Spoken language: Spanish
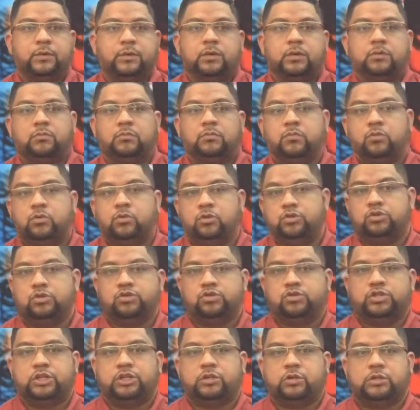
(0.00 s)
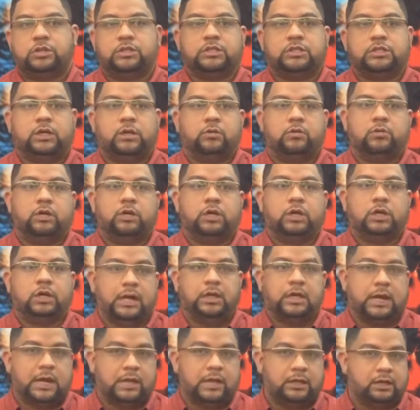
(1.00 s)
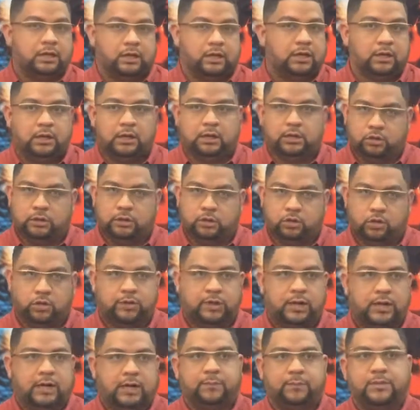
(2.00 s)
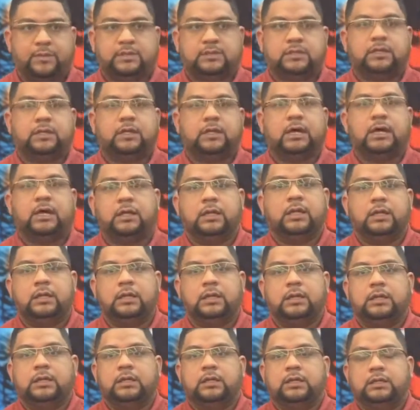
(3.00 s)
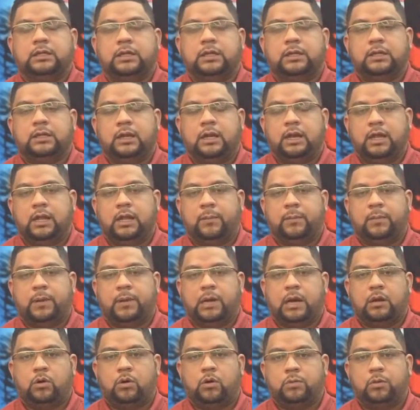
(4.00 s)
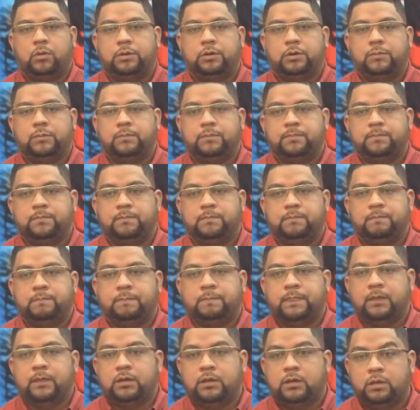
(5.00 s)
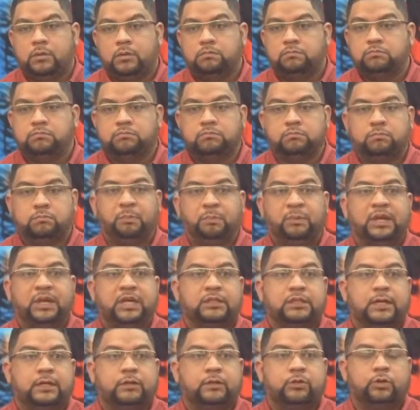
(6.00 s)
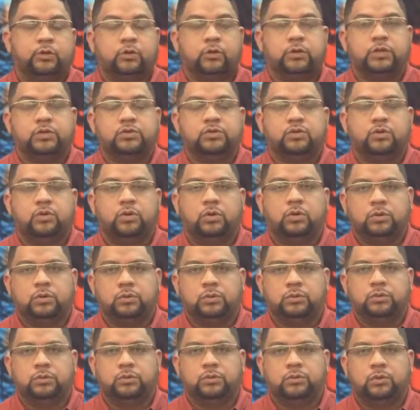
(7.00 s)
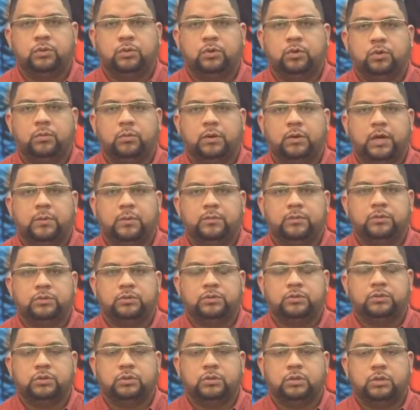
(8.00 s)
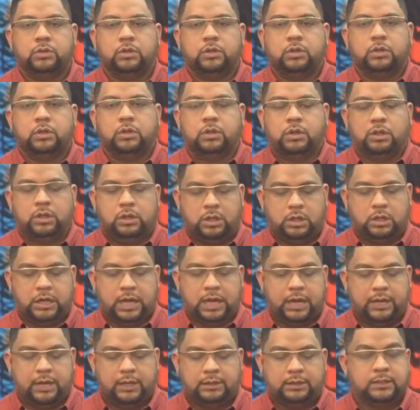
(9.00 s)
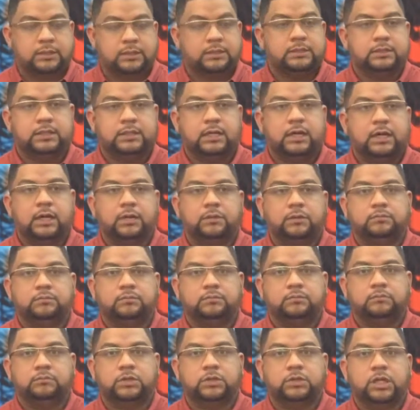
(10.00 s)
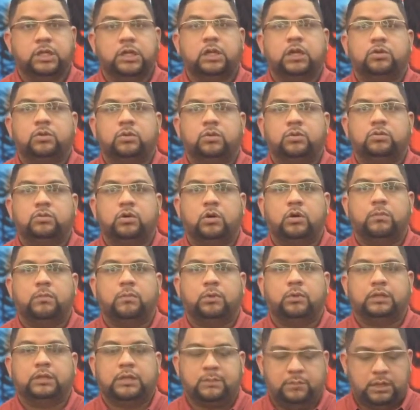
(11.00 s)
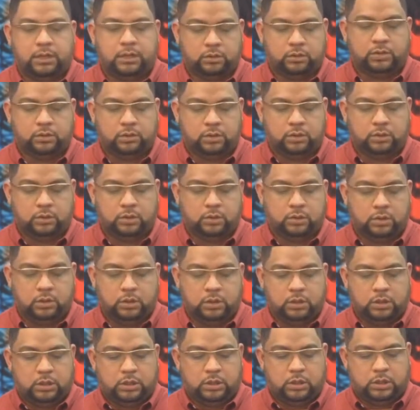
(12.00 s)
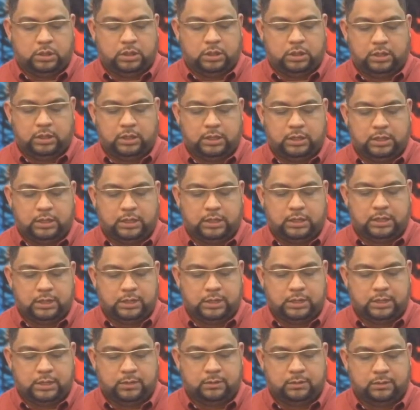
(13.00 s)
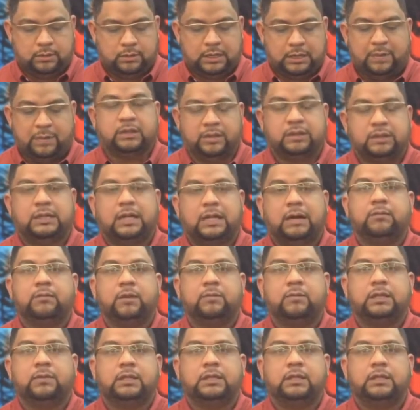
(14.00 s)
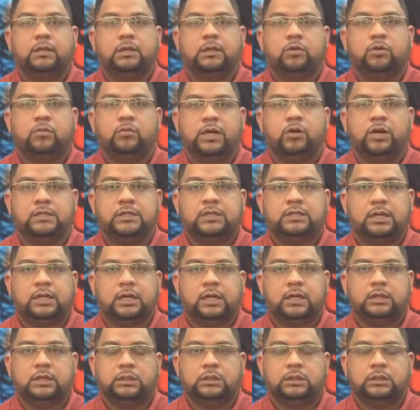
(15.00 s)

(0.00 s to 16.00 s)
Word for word: muchos centros de salud que ya tienen toda la capacidad destinada para el COVID. Y mientras todo eso lo vemos, eh, la gente sigue teniendo un comportamiento en el que lamentablemente no muestran